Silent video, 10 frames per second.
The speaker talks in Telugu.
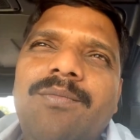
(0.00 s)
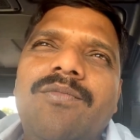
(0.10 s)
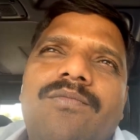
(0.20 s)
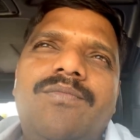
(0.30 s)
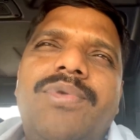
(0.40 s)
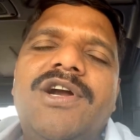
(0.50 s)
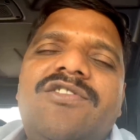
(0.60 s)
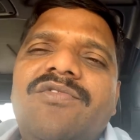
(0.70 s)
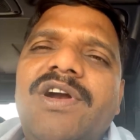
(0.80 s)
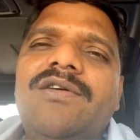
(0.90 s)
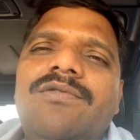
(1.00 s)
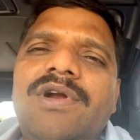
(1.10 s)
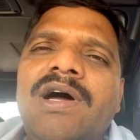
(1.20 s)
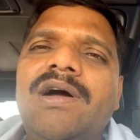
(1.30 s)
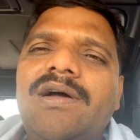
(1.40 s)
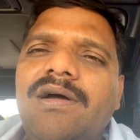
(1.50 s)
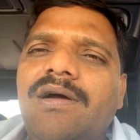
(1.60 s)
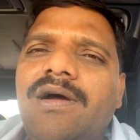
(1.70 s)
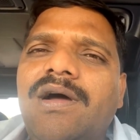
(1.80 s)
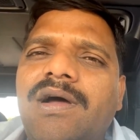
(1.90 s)
టీం పట్టు వీడకుండా
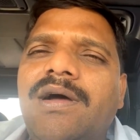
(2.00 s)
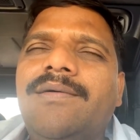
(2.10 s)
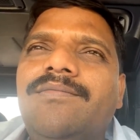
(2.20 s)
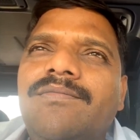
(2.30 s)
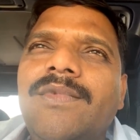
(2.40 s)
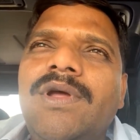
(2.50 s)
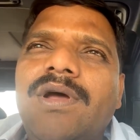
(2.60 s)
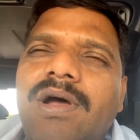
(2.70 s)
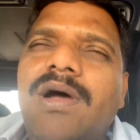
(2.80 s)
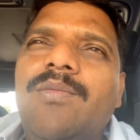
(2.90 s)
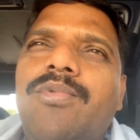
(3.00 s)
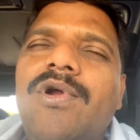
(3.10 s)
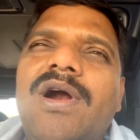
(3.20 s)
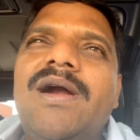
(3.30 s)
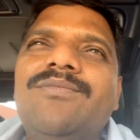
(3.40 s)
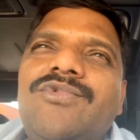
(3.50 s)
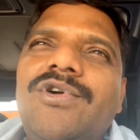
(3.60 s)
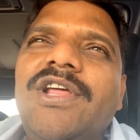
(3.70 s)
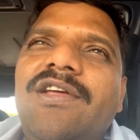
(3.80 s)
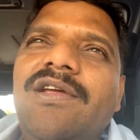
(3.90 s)
ఆ పోరాడడం
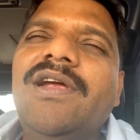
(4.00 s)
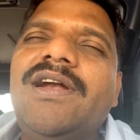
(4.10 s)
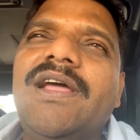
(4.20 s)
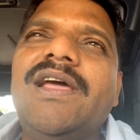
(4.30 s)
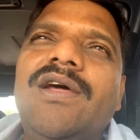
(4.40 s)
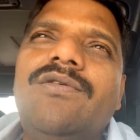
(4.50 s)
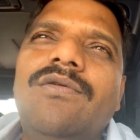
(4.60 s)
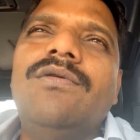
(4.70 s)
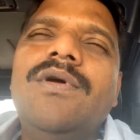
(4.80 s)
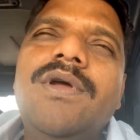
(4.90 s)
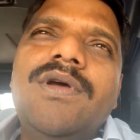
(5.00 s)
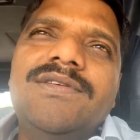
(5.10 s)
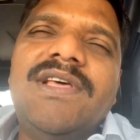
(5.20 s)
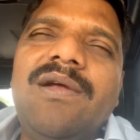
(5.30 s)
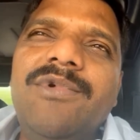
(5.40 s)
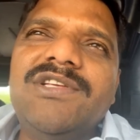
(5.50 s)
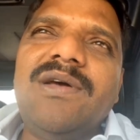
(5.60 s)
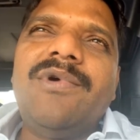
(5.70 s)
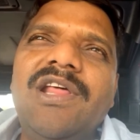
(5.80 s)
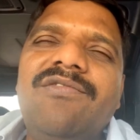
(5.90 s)
తోటి ఎటకేలకు సరే
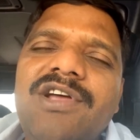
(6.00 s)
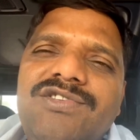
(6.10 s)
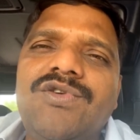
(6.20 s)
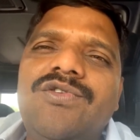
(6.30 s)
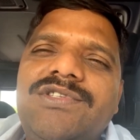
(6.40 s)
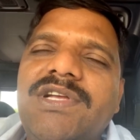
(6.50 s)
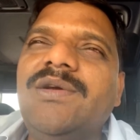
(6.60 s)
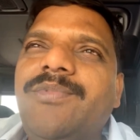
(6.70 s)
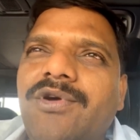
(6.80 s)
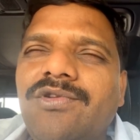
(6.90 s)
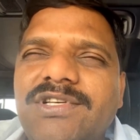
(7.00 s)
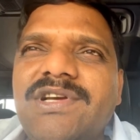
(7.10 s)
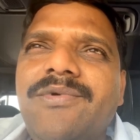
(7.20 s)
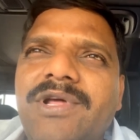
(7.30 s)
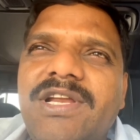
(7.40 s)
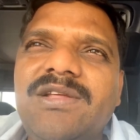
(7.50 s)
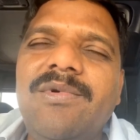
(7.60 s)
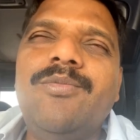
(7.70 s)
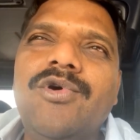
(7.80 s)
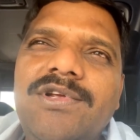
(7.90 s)
మీరు సభ నిర్వహించుకోవచ్చు అని చెప్పి కొద్దిసేపటి
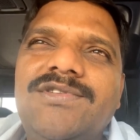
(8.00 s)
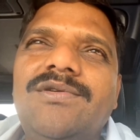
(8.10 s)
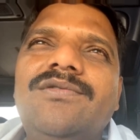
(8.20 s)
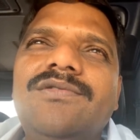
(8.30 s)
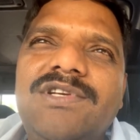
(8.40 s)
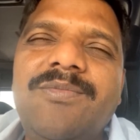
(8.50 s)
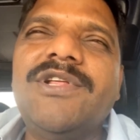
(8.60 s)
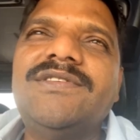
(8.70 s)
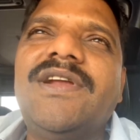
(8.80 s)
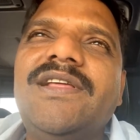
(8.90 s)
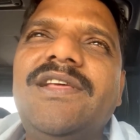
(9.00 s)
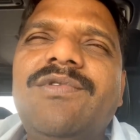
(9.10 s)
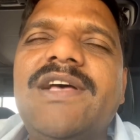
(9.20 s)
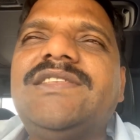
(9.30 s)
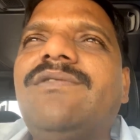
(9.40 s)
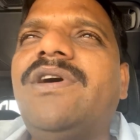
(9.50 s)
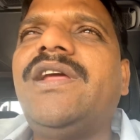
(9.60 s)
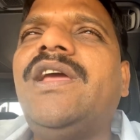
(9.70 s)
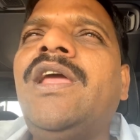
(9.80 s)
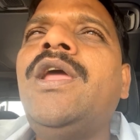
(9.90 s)
క్రితమే పోలీసులు చెప్పడం జరిగింది
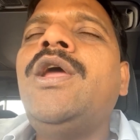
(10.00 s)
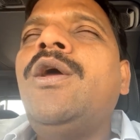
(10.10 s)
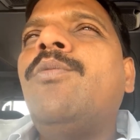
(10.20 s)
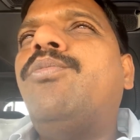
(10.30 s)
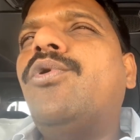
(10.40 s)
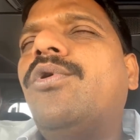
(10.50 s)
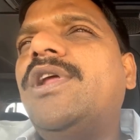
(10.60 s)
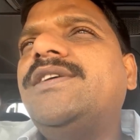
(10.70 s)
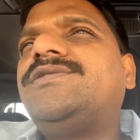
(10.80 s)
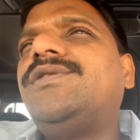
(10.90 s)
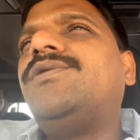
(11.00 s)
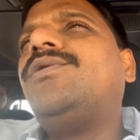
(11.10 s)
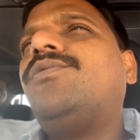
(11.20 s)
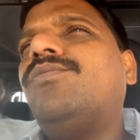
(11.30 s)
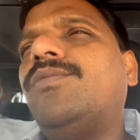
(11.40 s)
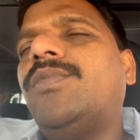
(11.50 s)
వాస్తవానికి పోలీసులు